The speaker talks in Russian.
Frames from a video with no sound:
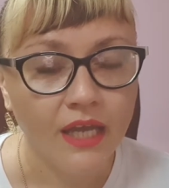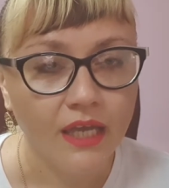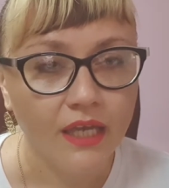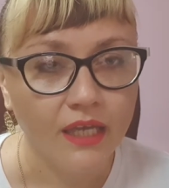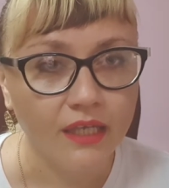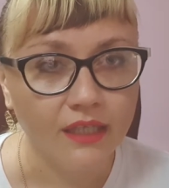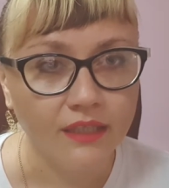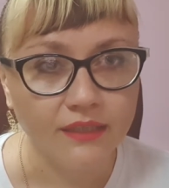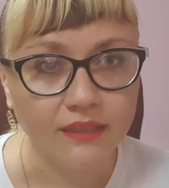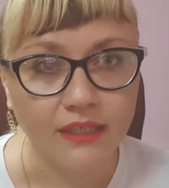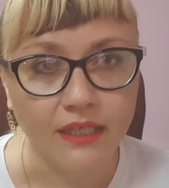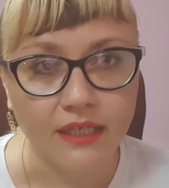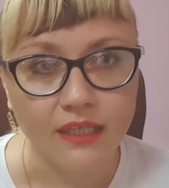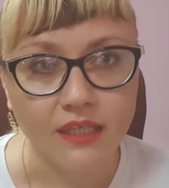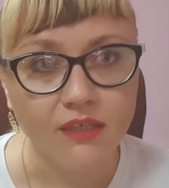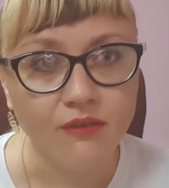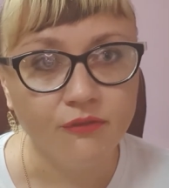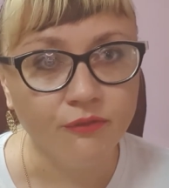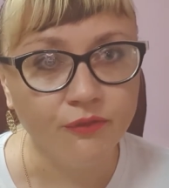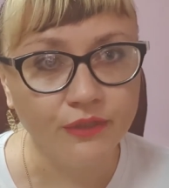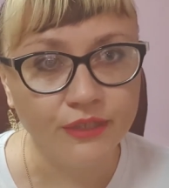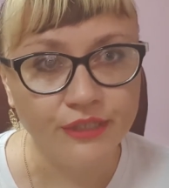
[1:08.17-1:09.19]
Это
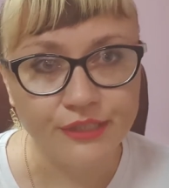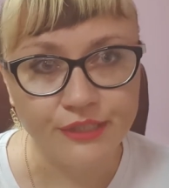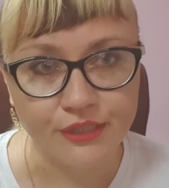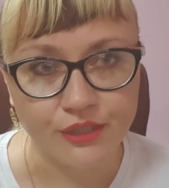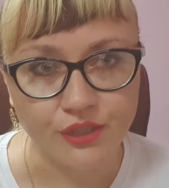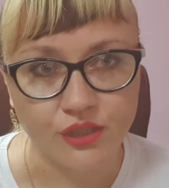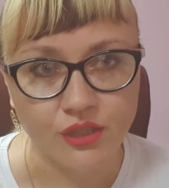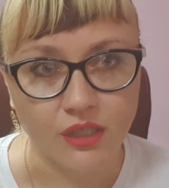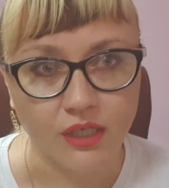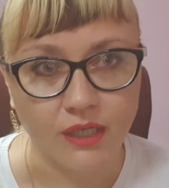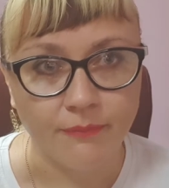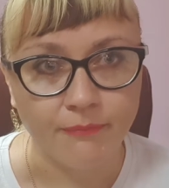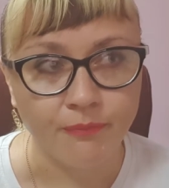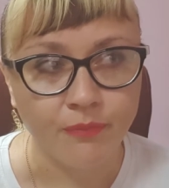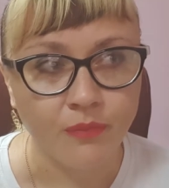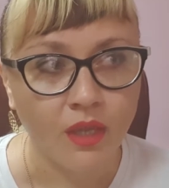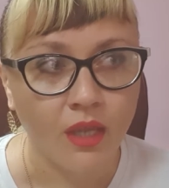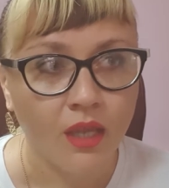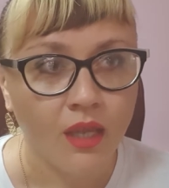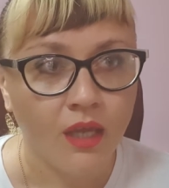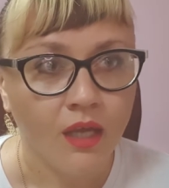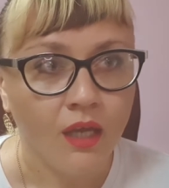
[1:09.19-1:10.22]
и вытяжка,
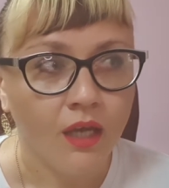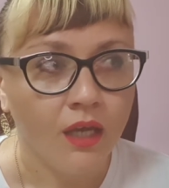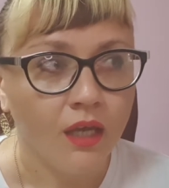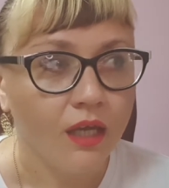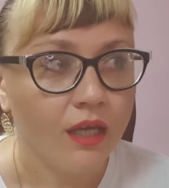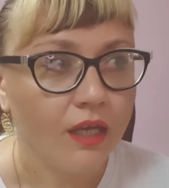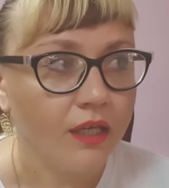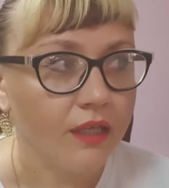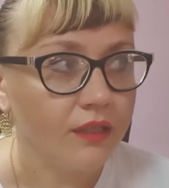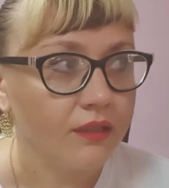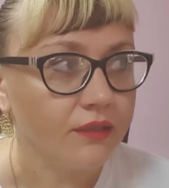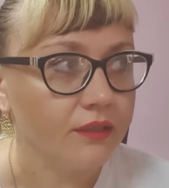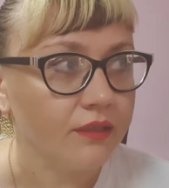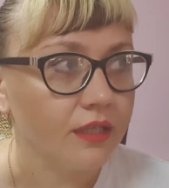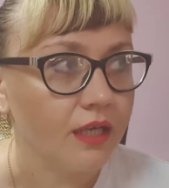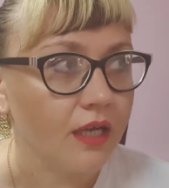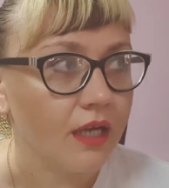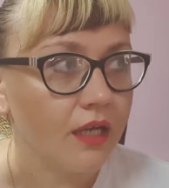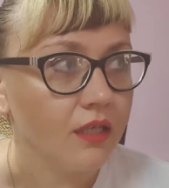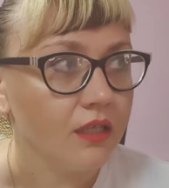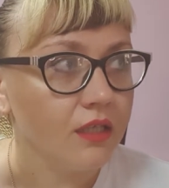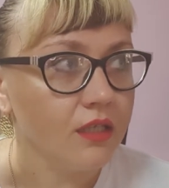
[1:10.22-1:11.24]

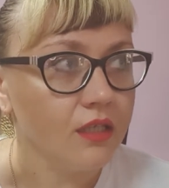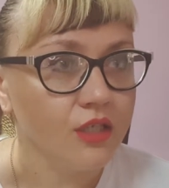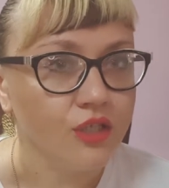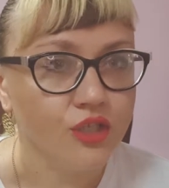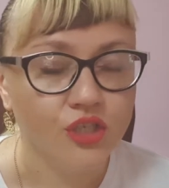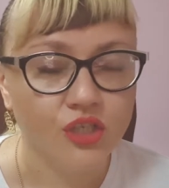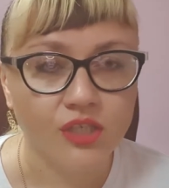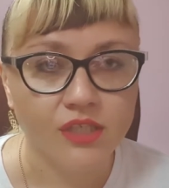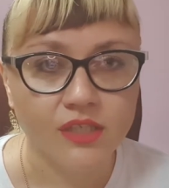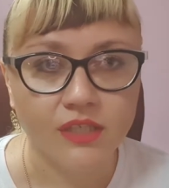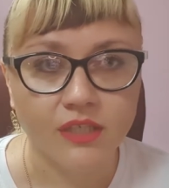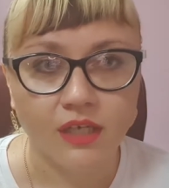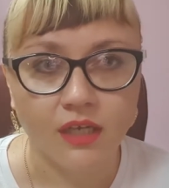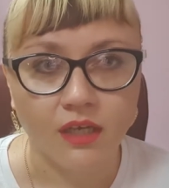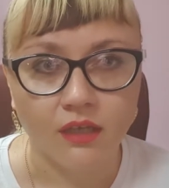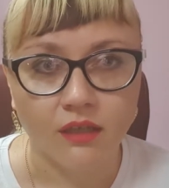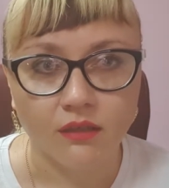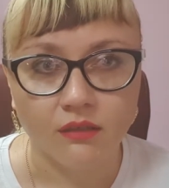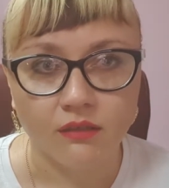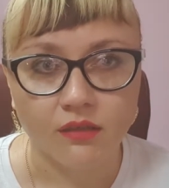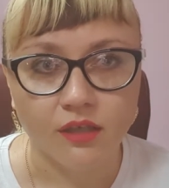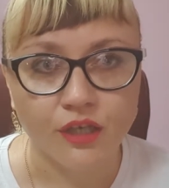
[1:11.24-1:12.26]
это и
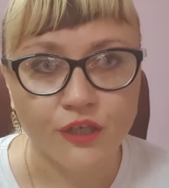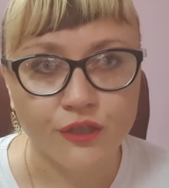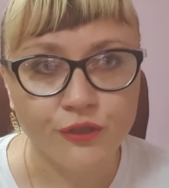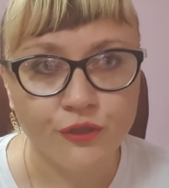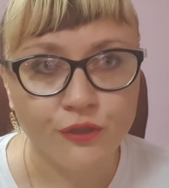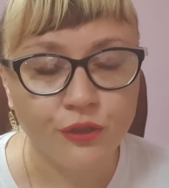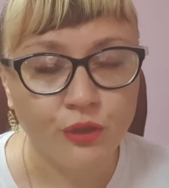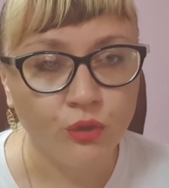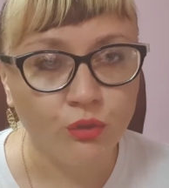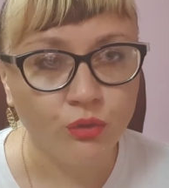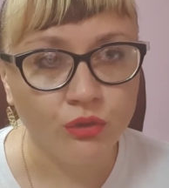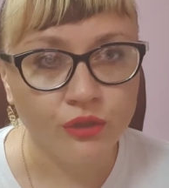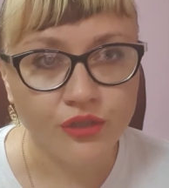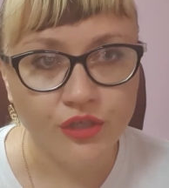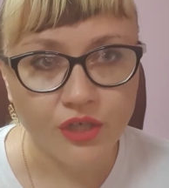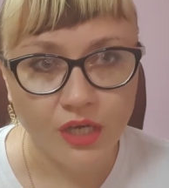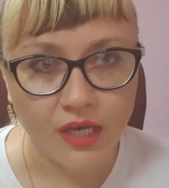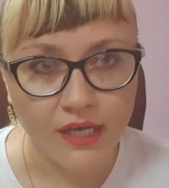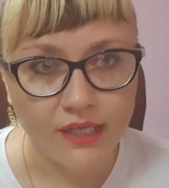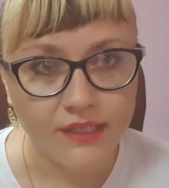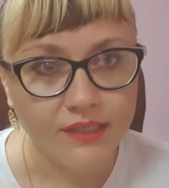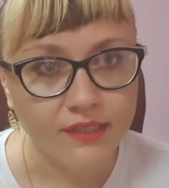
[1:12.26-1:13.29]
чистка кастрюль,
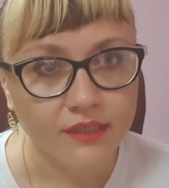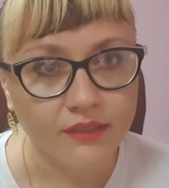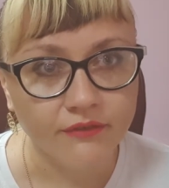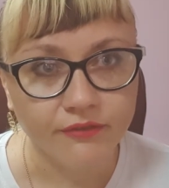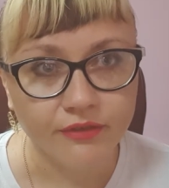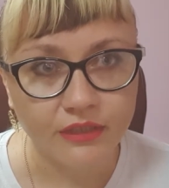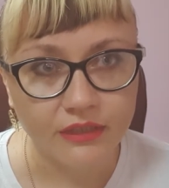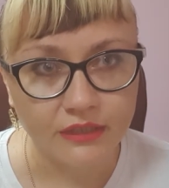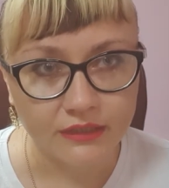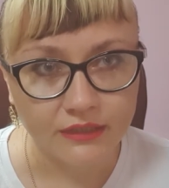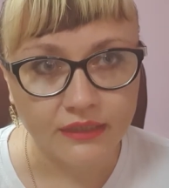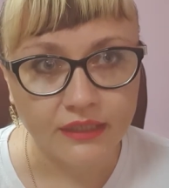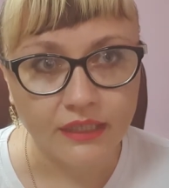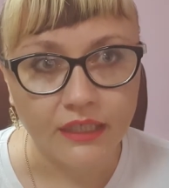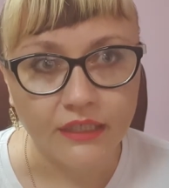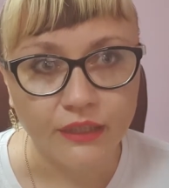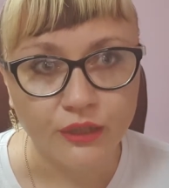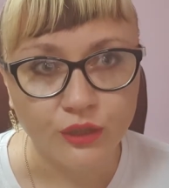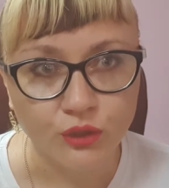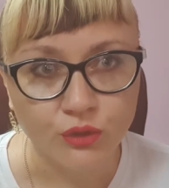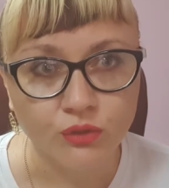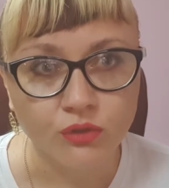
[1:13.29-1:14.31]
чайников и так
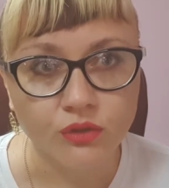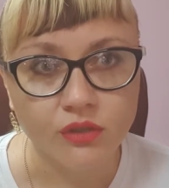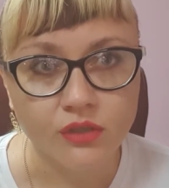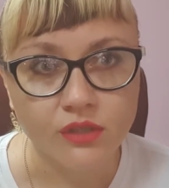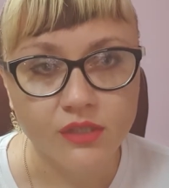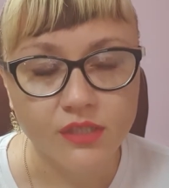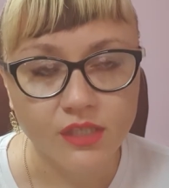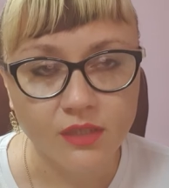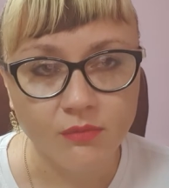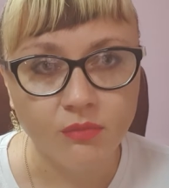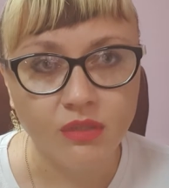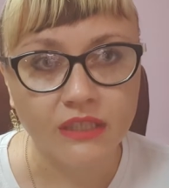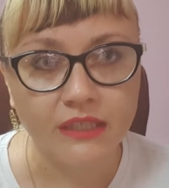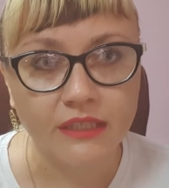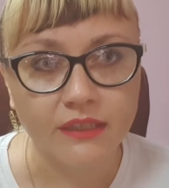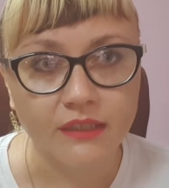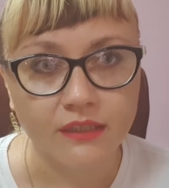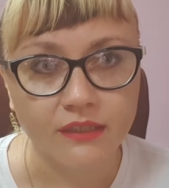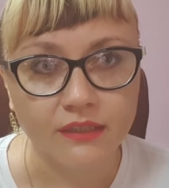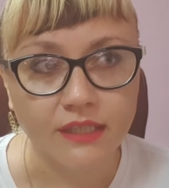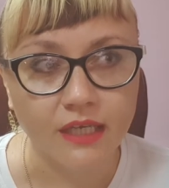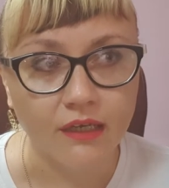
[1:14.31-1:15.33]
далее. То есть именно
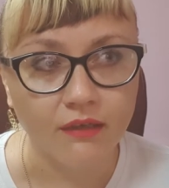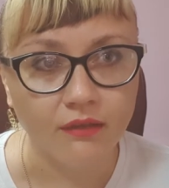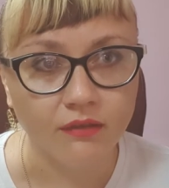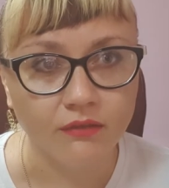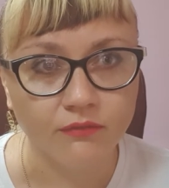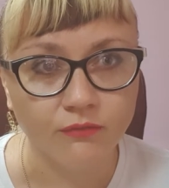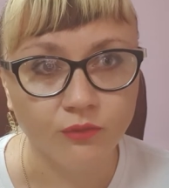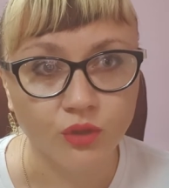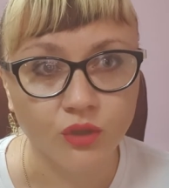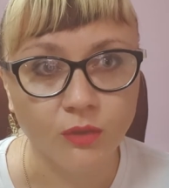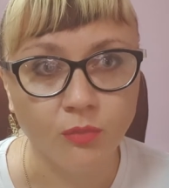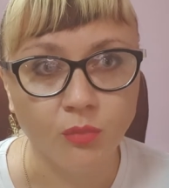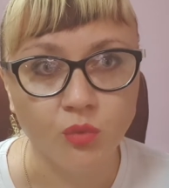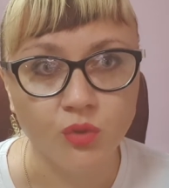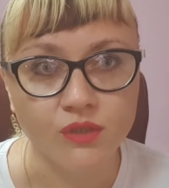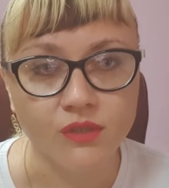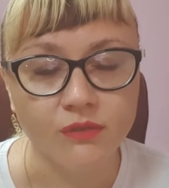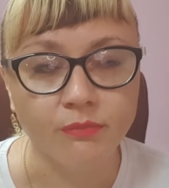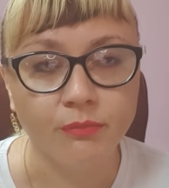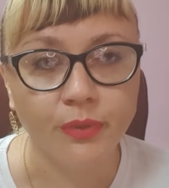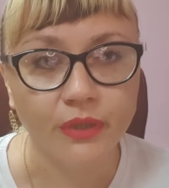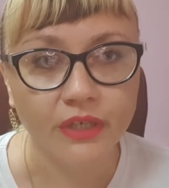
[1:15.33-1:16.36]
когда, вот
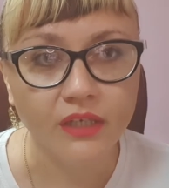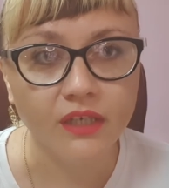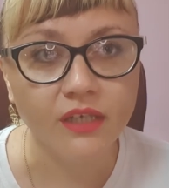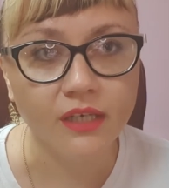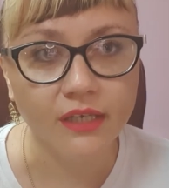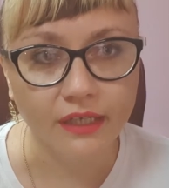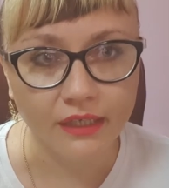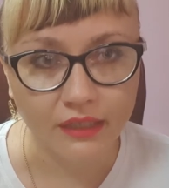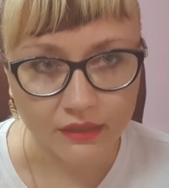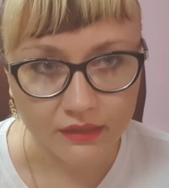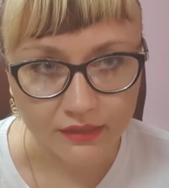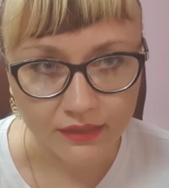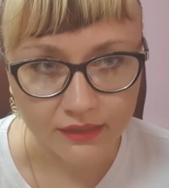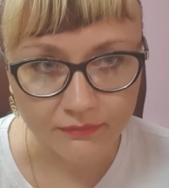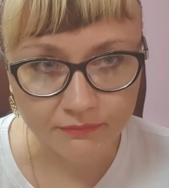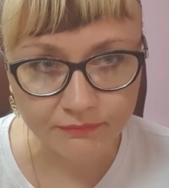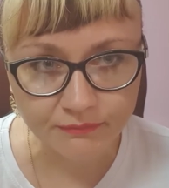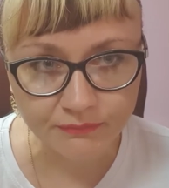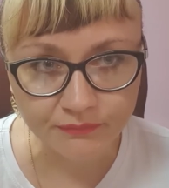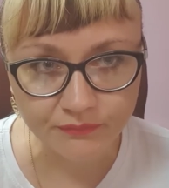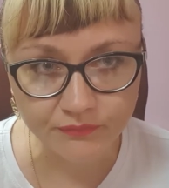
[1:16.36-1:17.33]
допустим, пригорело,